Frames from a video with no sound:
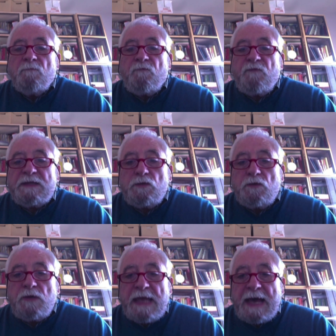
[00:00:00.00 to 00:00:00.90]

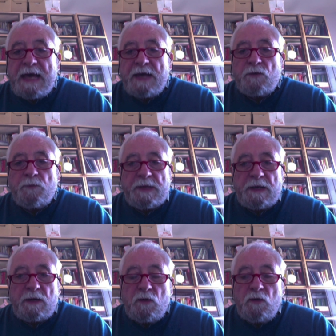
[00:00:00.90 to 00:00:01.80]
fatto chiaro
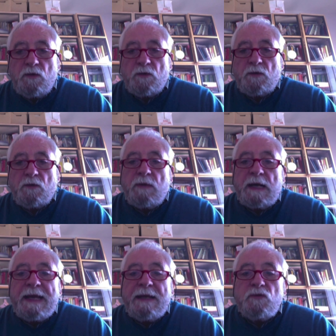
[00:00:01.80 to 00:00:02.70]
per loro qual
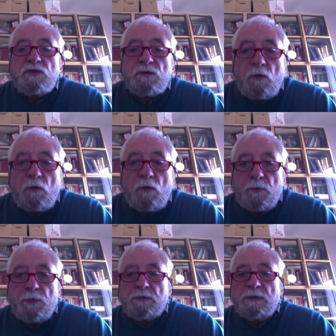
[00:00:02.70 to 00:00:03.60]
è lo
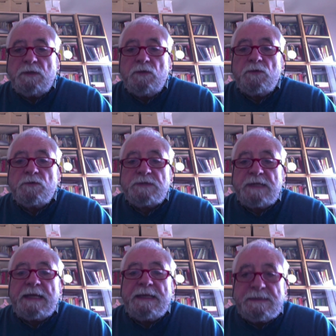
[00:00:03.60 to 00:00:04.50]
scopo del loro
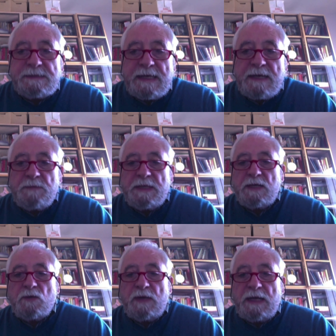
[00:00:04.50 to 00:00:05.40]
stare insieme
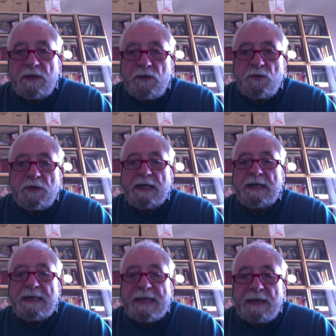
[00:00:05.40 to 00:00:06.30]
in quelle ore,
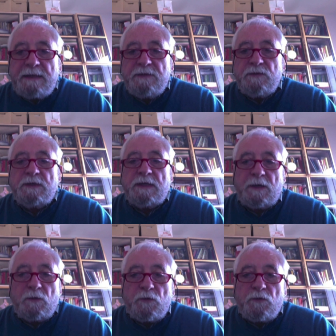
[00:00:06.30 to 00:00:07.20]
negli anni
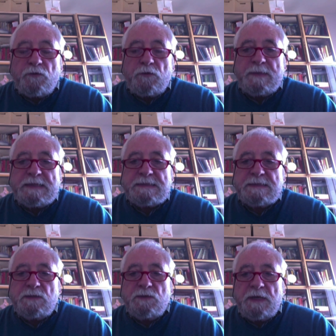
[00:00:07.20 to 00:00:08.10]
della loro
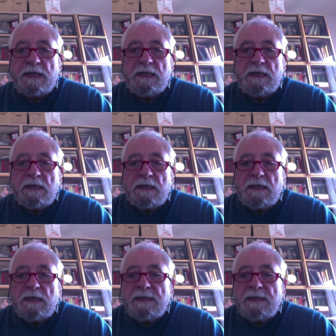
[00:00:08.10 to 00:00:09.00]
formazione,
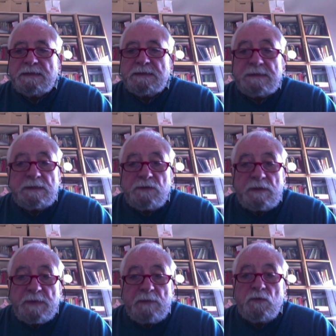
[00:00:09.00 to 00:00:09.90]
se non
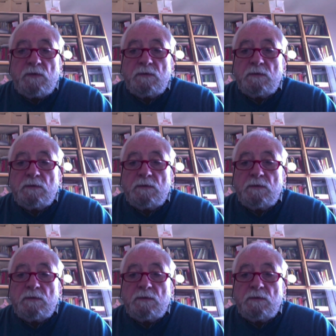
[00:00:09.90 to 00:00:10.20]
abbiamo